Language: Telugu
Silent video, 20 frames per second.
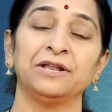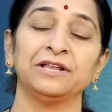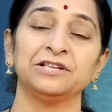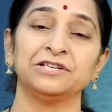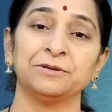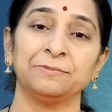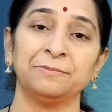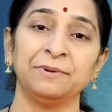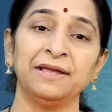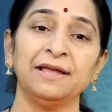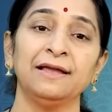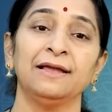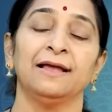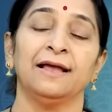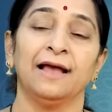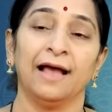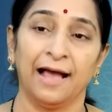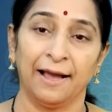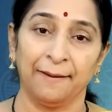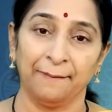అని చెప్పి
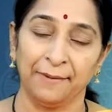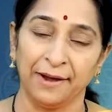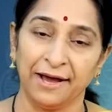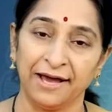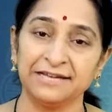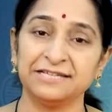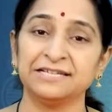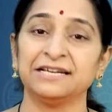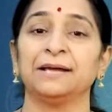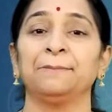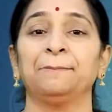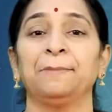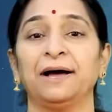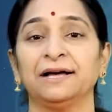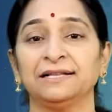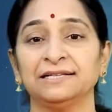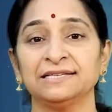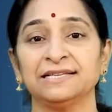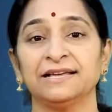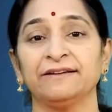ఆ మహర్షికి
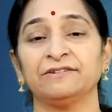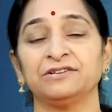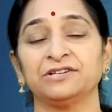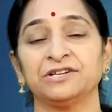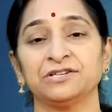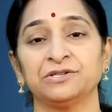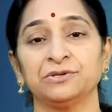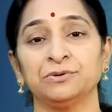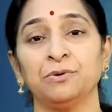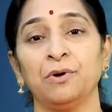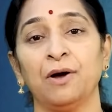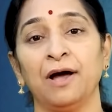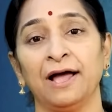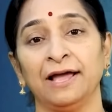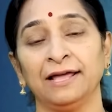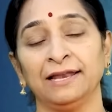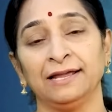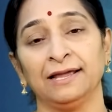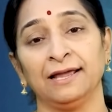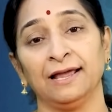పాదసేవ చేస్తూ
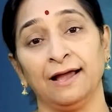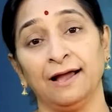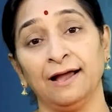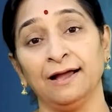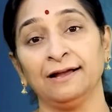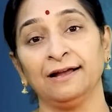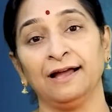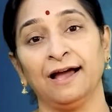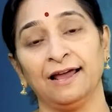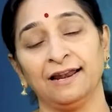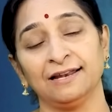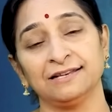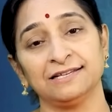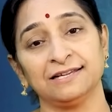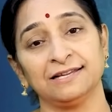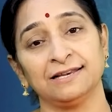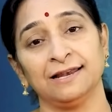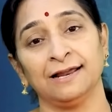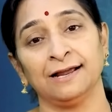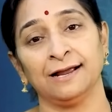ఆయనకి అహంకార
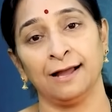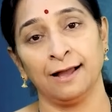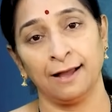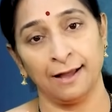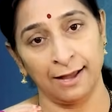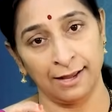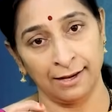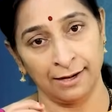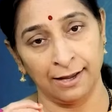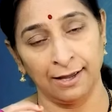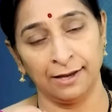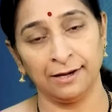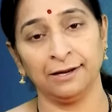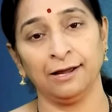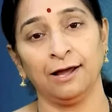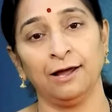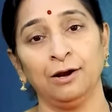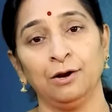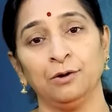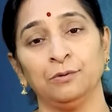చిహ్నంగా ఆయన
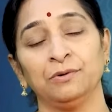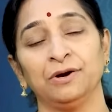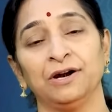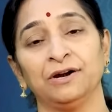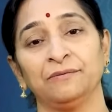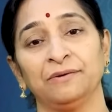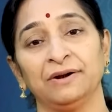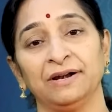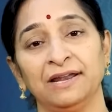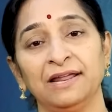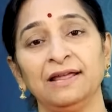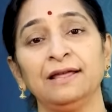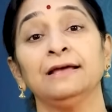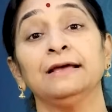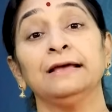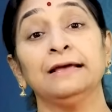అరికాల్లో ఉన్నటువంటి